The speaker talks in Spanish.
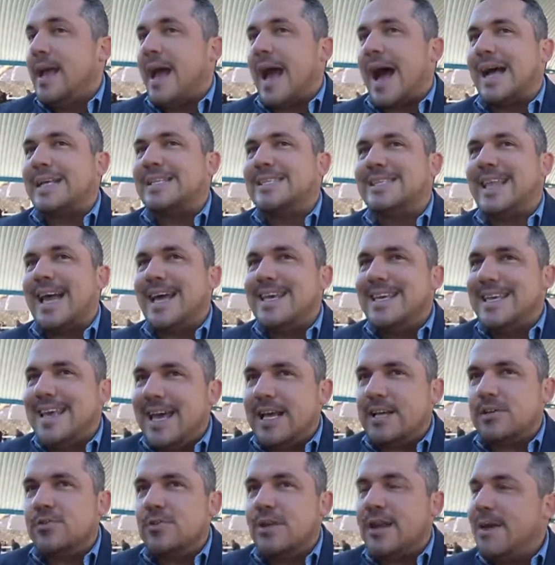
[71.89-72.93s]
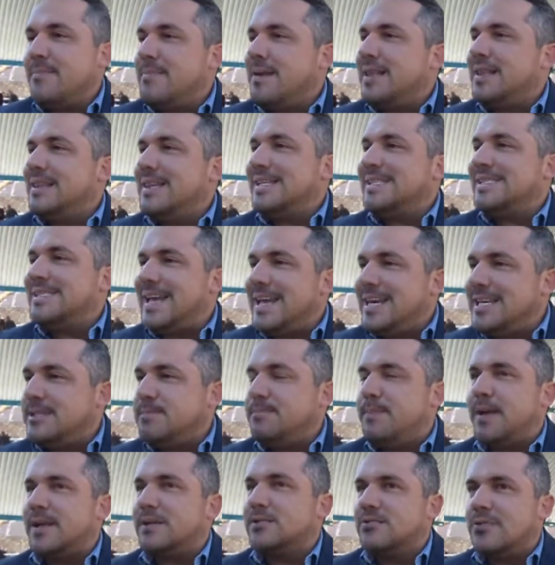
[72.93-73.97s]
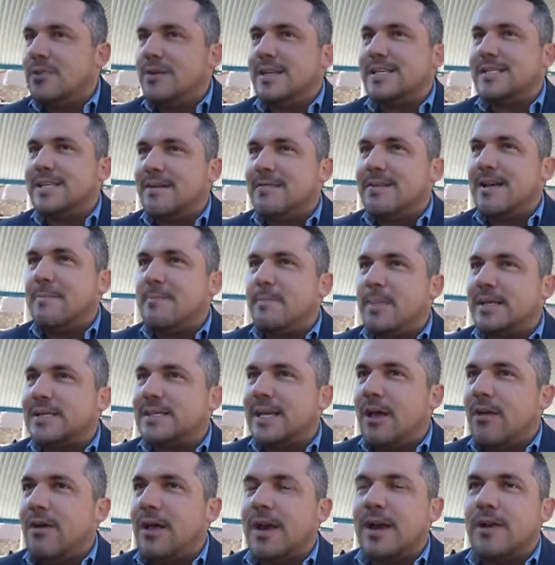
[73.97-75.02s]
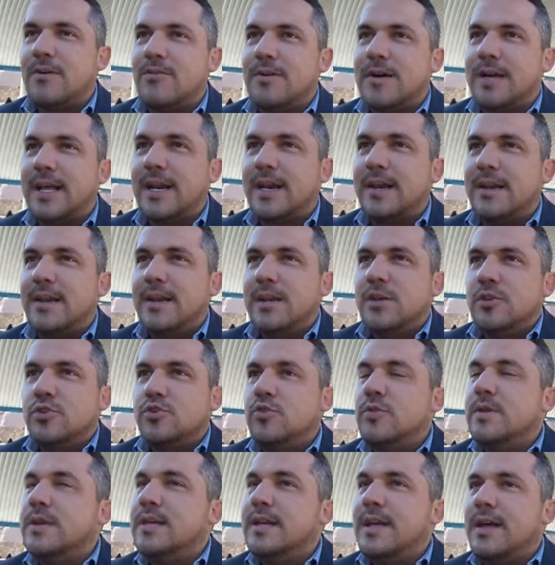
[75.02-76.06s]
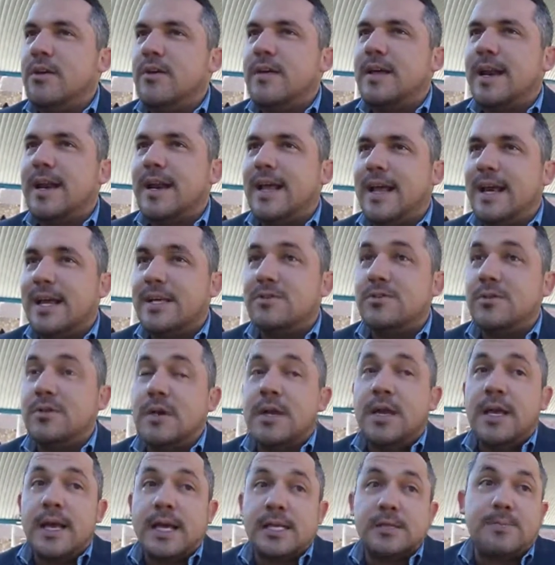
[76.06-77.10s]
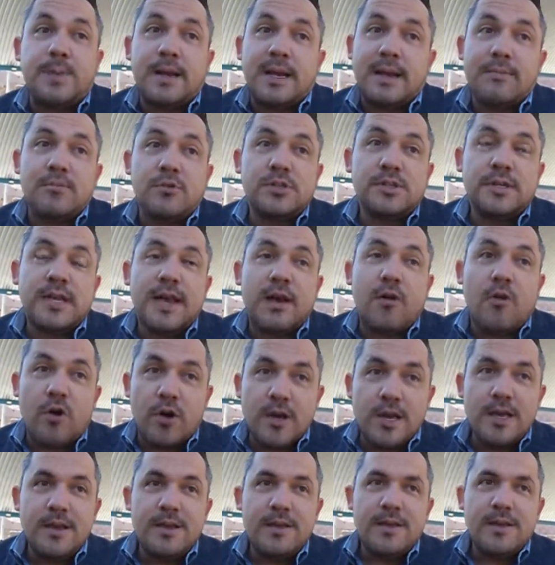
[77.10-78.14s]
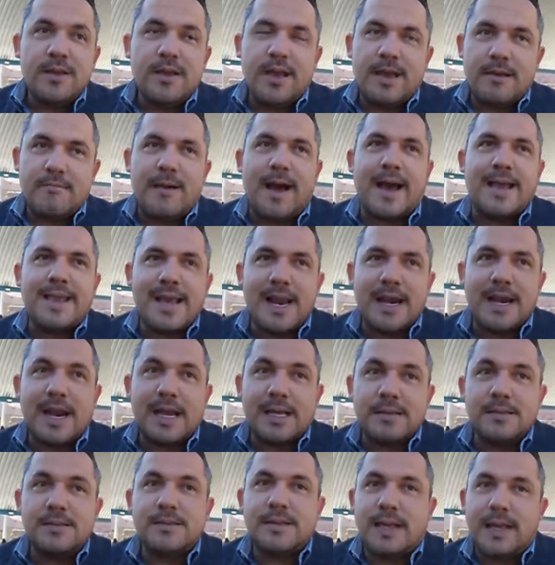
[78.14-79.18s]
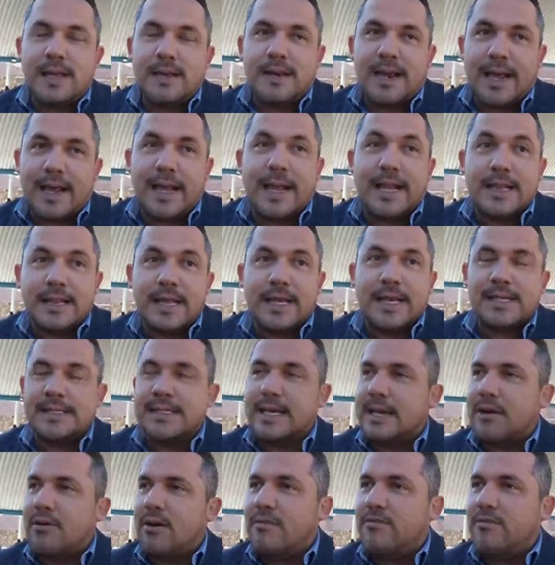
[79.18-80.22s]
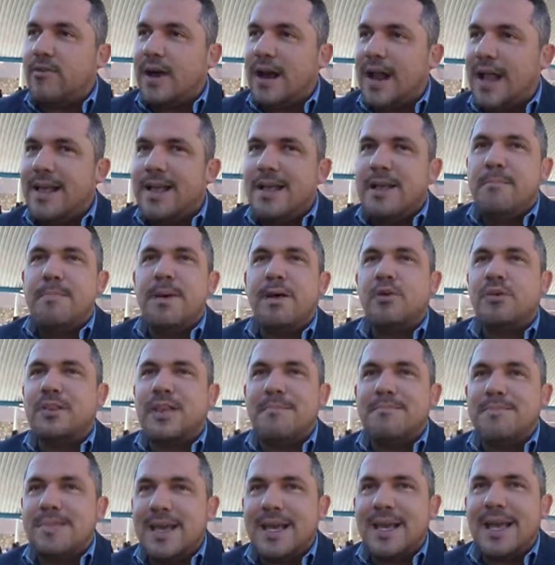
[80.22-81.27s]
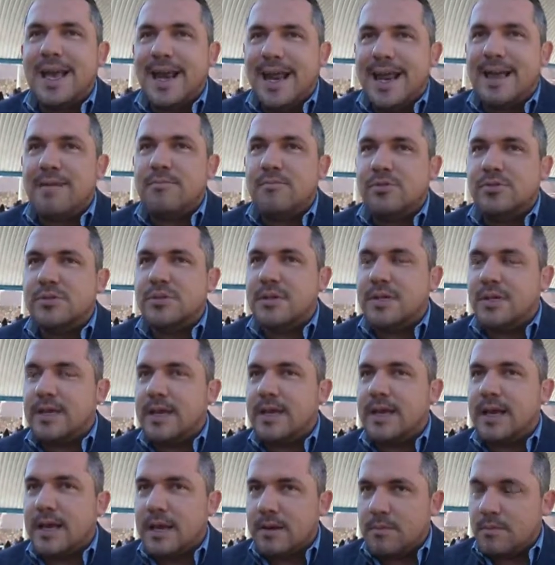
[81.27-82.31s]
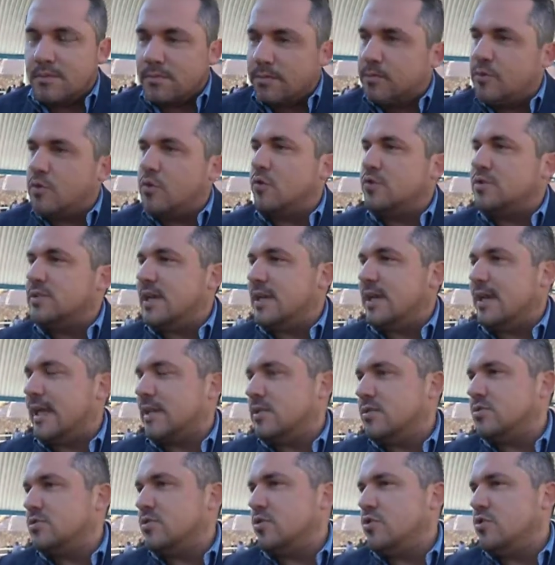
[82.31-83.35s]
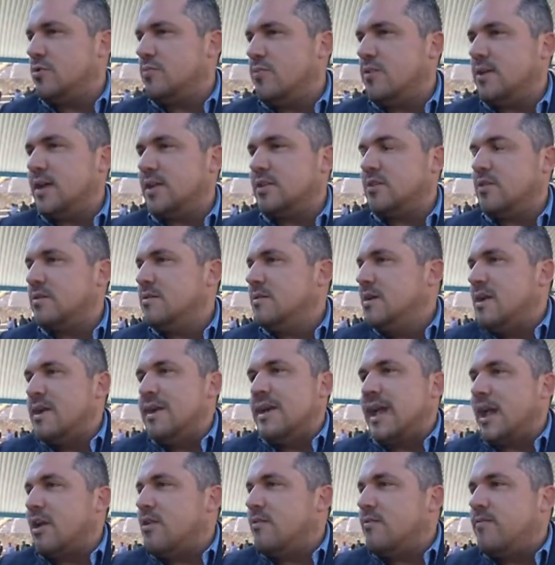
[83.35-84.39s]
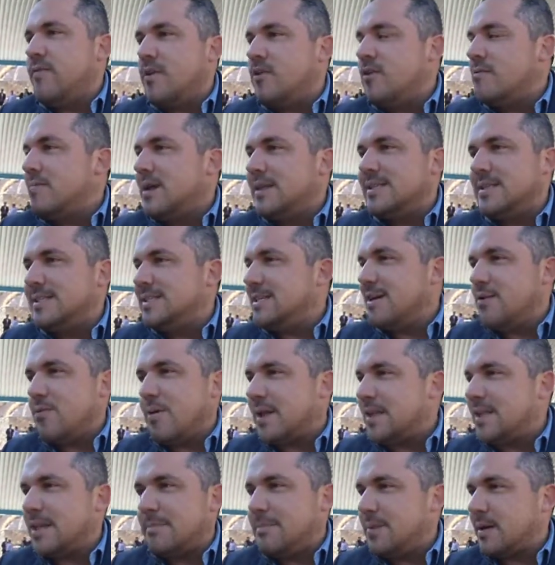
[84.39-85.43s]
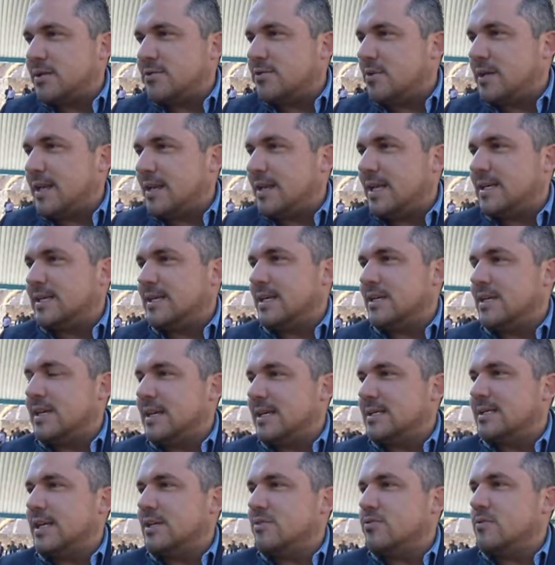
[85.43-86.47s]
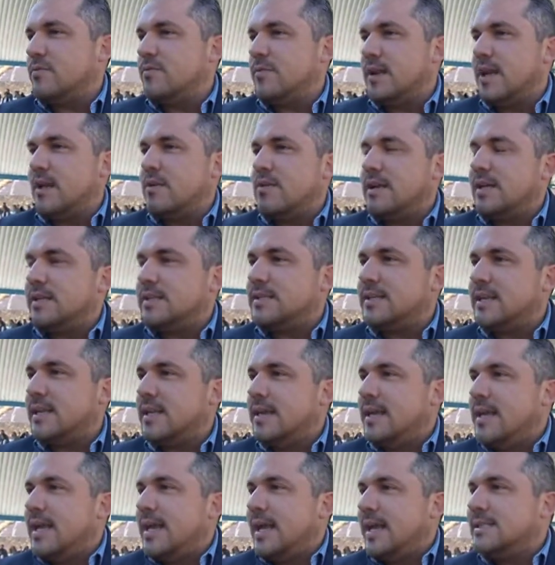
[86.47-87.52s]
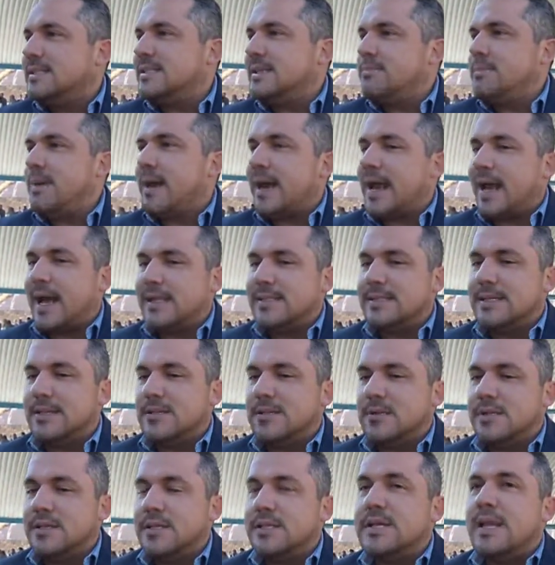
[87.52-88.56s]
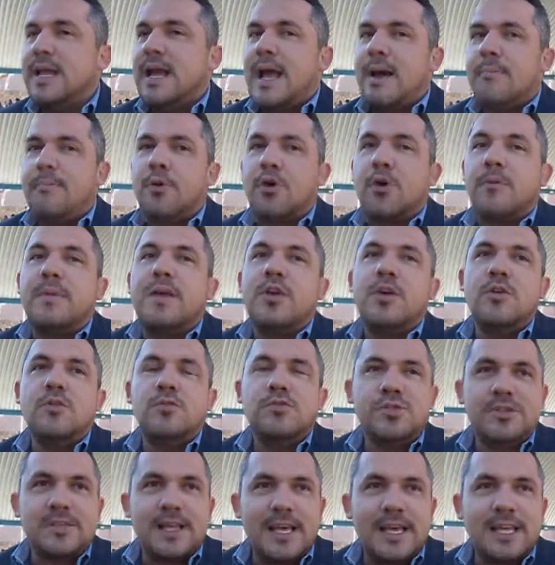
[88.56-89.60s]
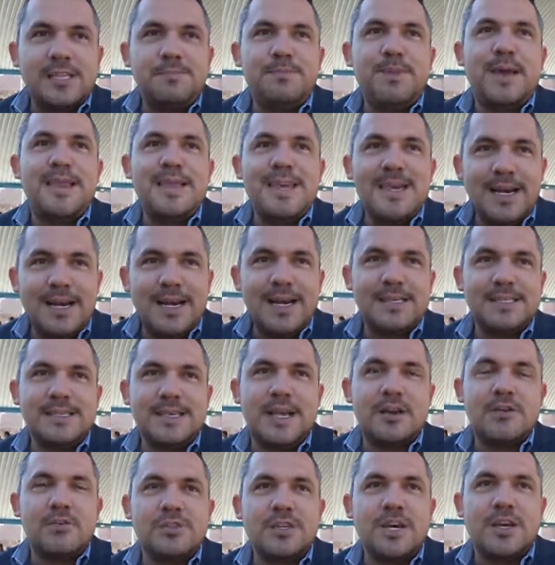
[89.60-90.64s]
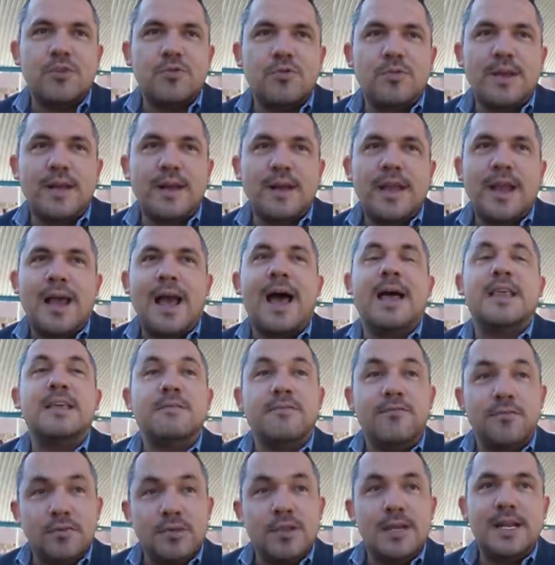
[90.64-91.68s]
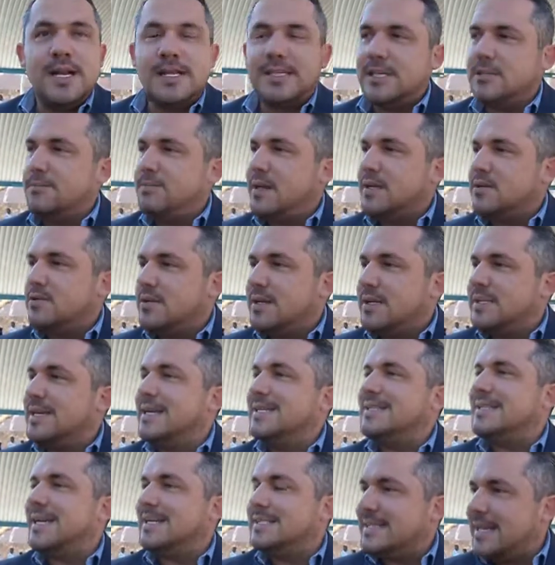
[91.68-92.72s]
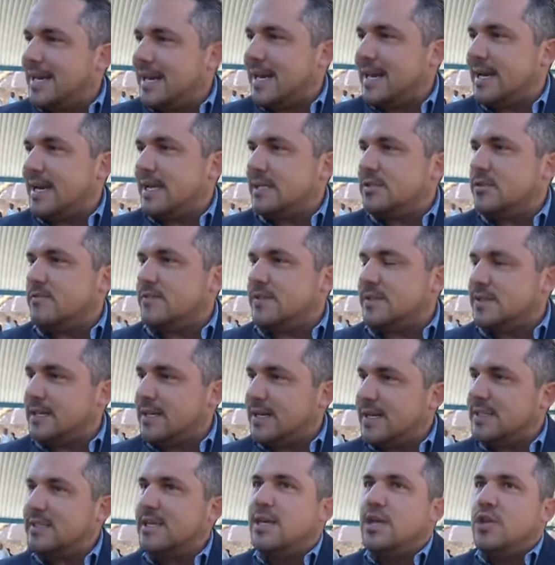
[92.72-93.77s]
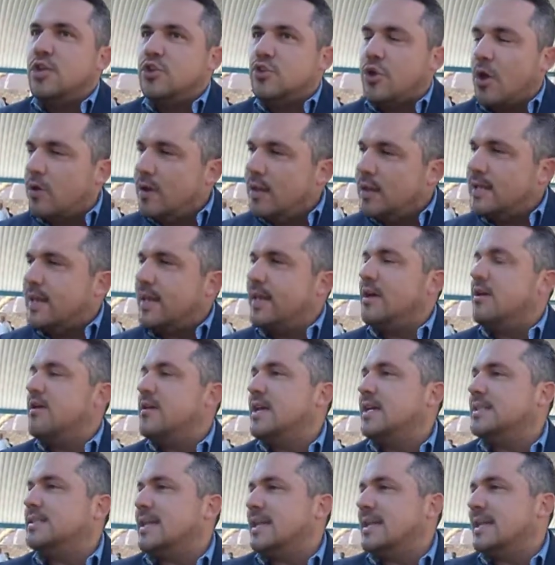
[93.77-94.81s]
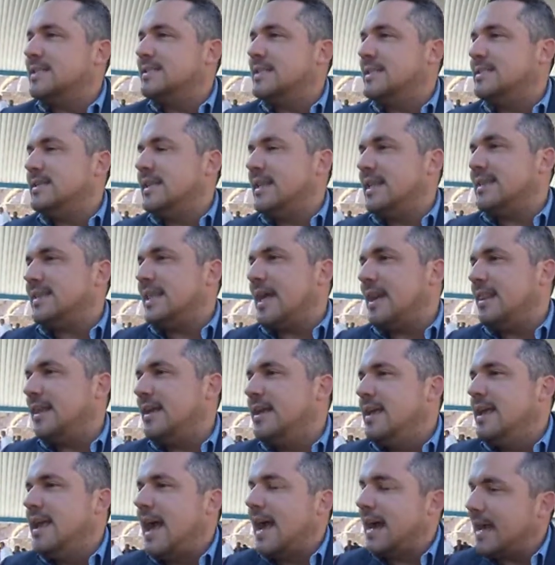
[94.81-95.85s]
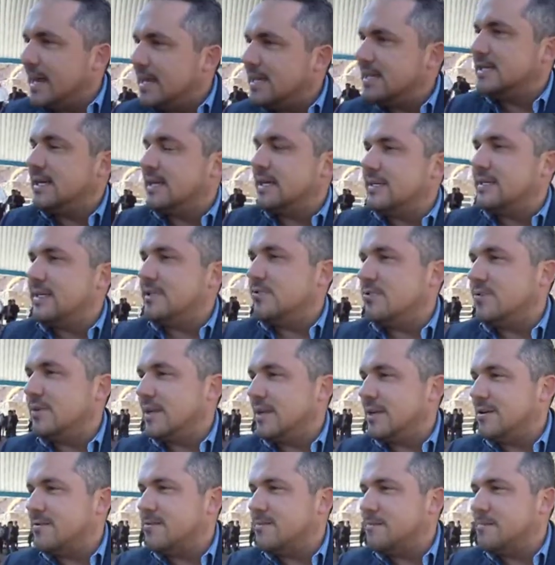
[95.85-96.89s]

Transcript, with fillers: Hasta ayer solamente seis personas habían pasado a recoger su dinero de regreso. Esperemos que hoy eh, vayan la, gente que se quedó afuera, pero también creemos, y, en cruce de datos con don Boletón, que no fueron más de 50 personas las que, las que sufrieron este, este percance. Entonces, por medio de ustedes, pedirles que nos ayuden a difundir a esas personas que se acerquen a las oficinas todo el día de hoy hasta las 6 de la tarde a que les regresen su dinero.